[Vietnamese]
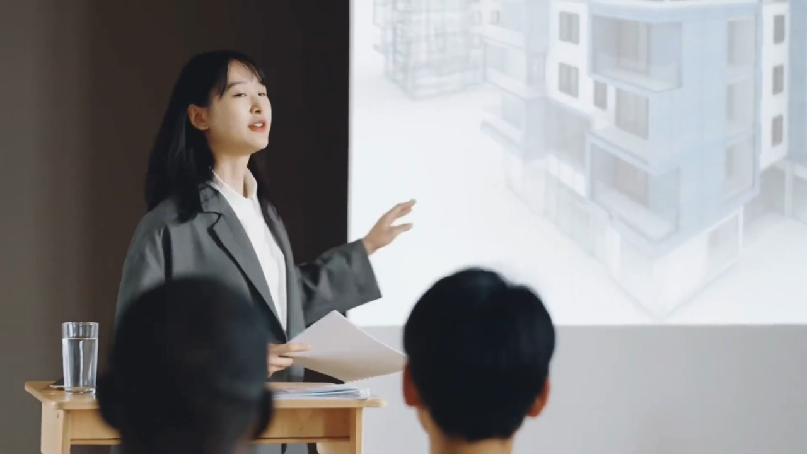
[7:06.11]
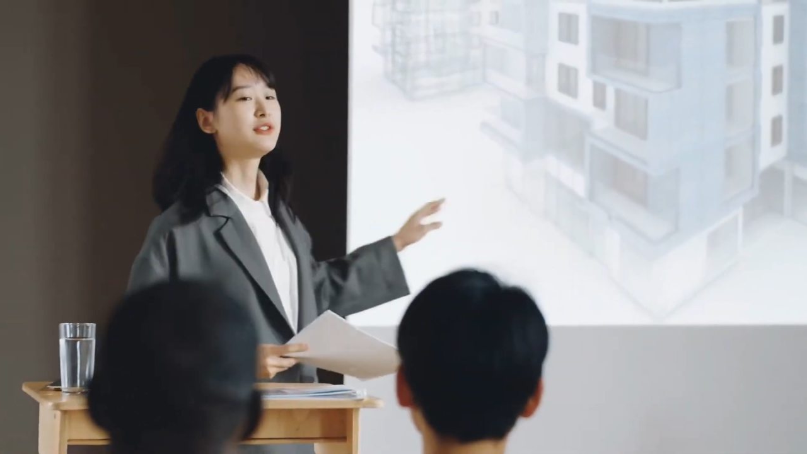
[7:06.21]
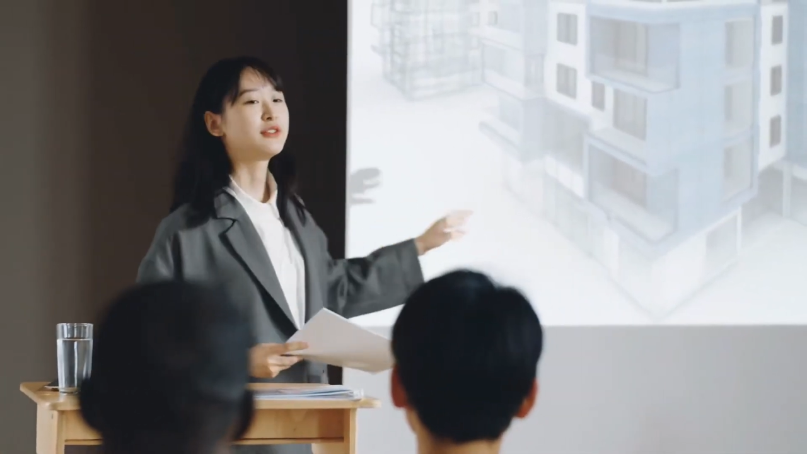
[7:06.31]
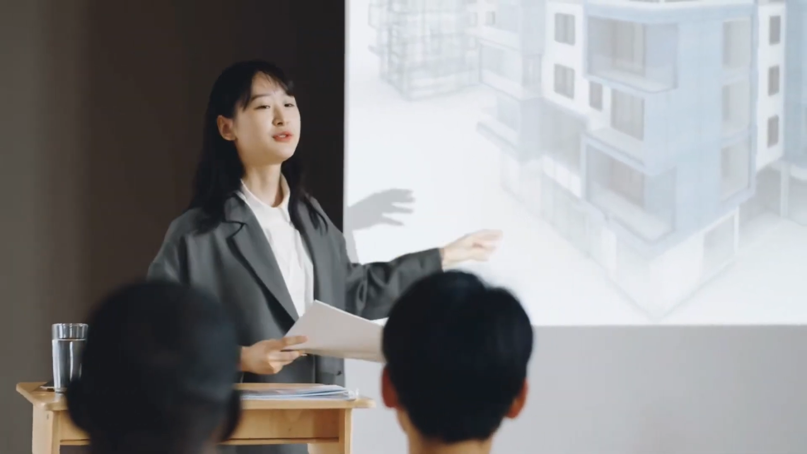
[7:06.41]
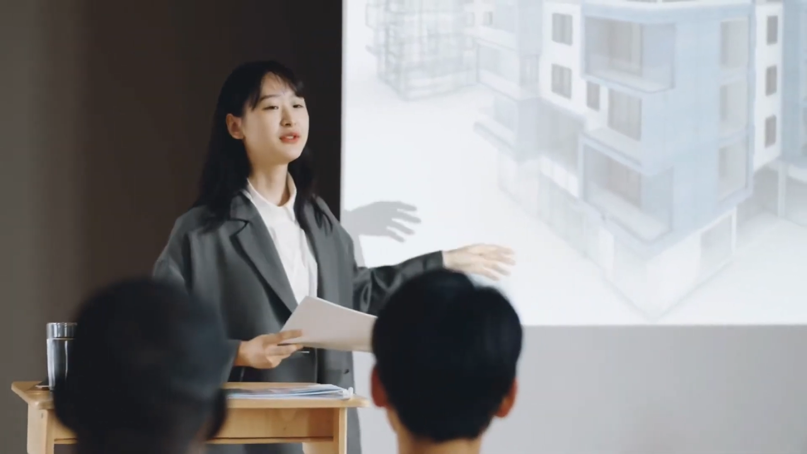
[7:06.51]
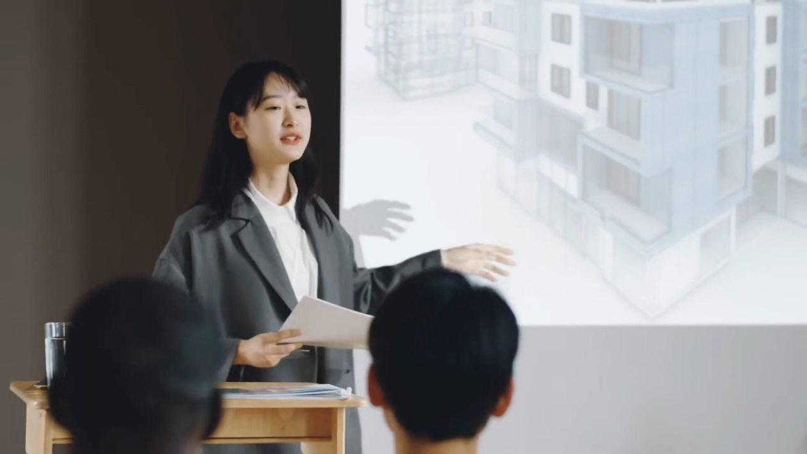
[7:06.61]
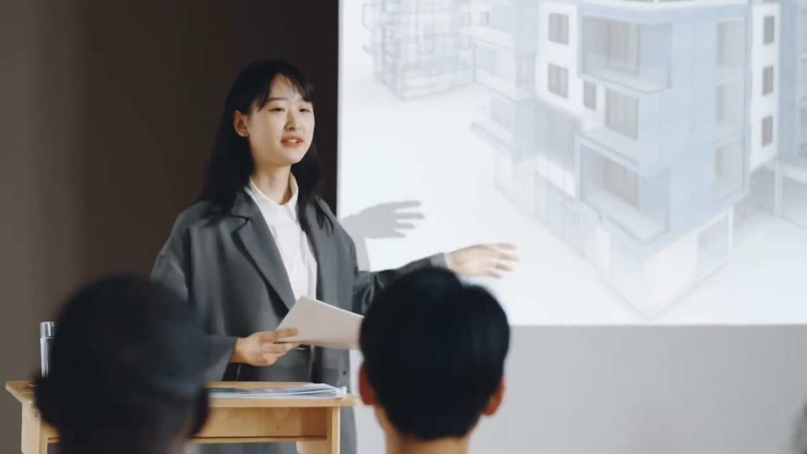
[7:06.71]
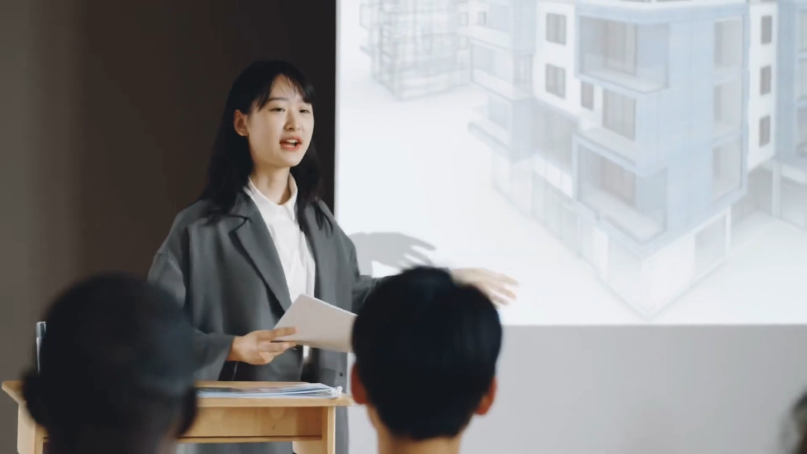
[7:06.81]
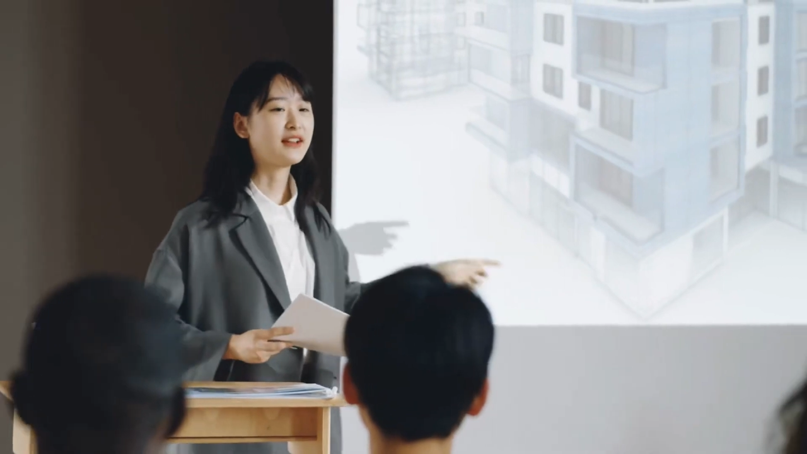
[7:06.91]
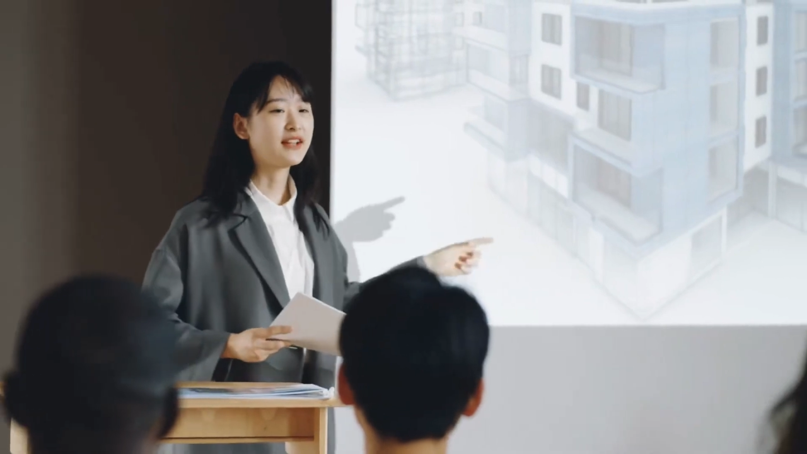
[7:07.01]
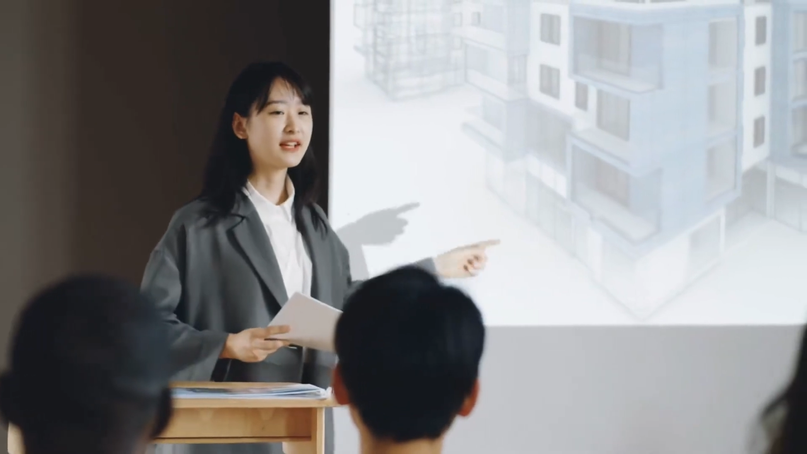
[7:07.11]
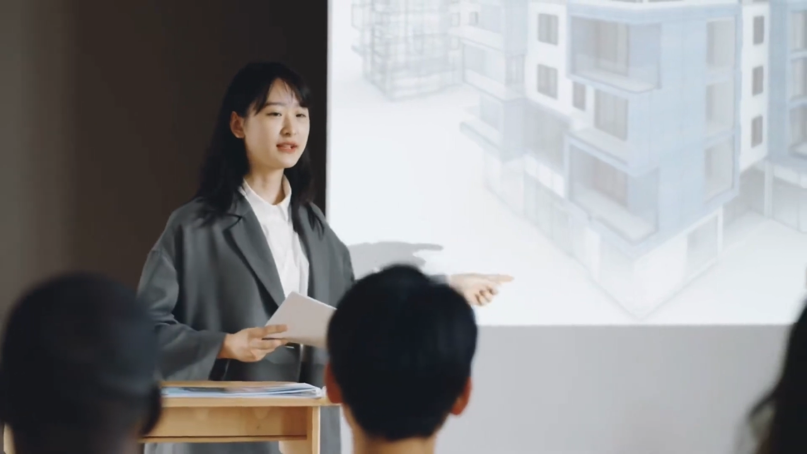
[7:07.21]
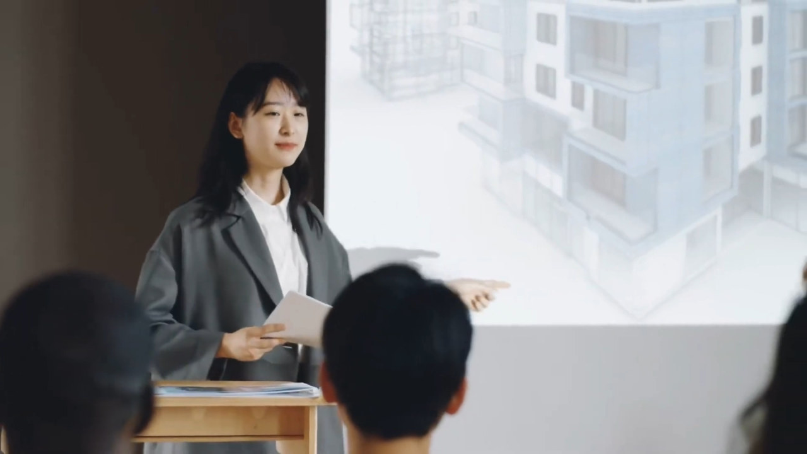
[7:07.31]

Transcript: cho cô, không thể nhầm